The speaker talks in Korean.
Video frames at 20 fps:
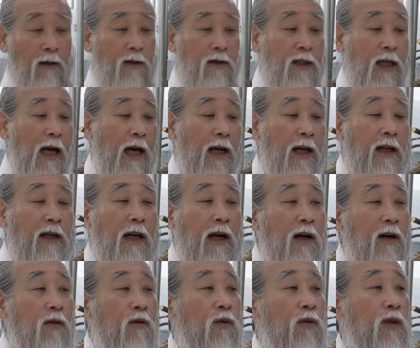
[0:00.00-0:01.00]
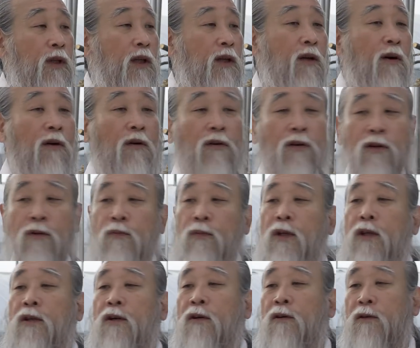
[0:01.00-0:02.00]
사회 나갔고 이게
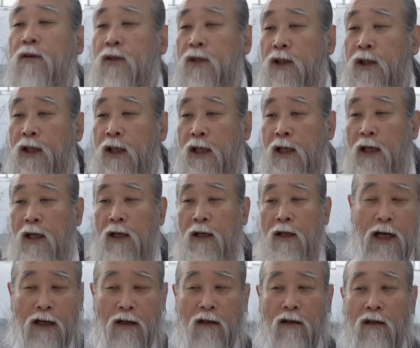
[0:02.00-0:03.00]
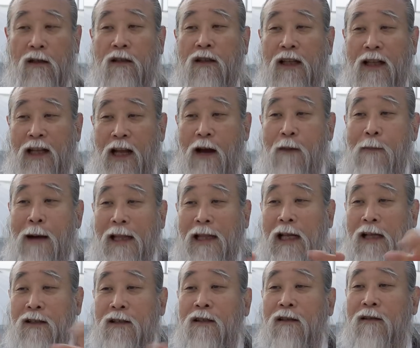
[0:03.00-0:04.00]
어려움이 겪어지니까 어릴 때 내가
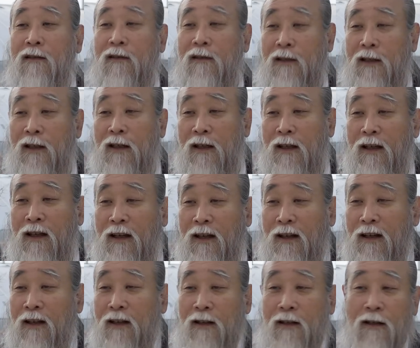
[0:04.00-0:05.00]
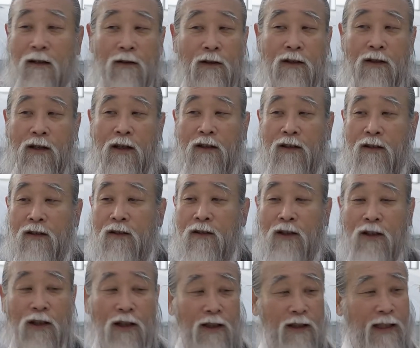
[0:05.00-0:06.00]
만난 신들이
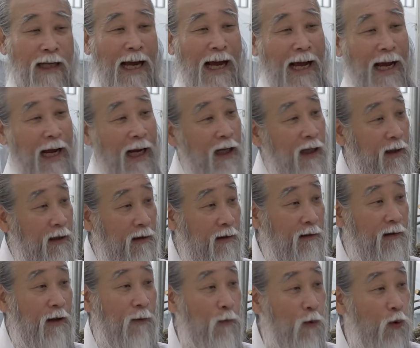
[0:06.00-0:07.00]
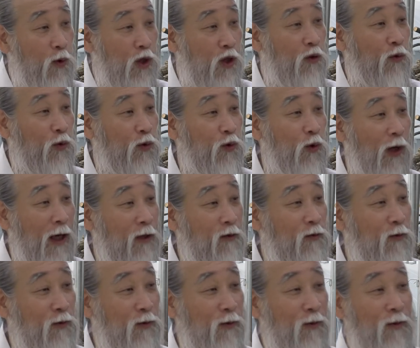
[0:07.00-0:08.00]
이게 잘 이렇게 못 키워줘
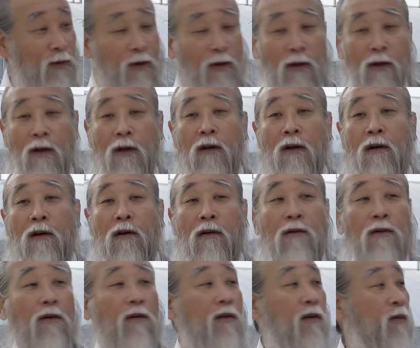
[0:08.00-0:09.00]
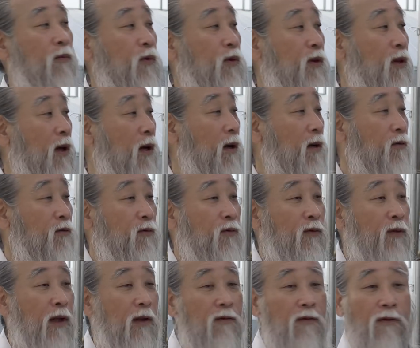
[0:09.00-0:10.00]
가지고 어, 려움이
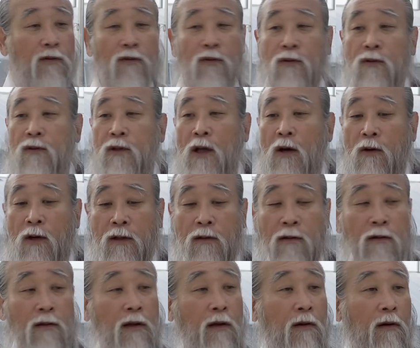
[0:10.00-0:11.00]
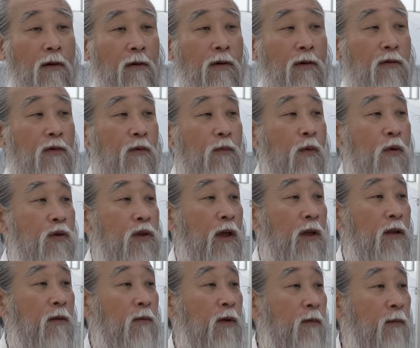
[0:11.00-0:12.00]
돼가지고 나는 나왔는데 어이구
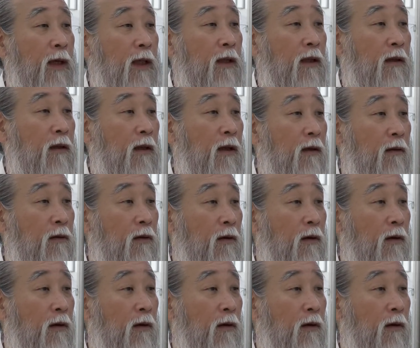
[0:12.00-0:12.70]
목사님을 만났네.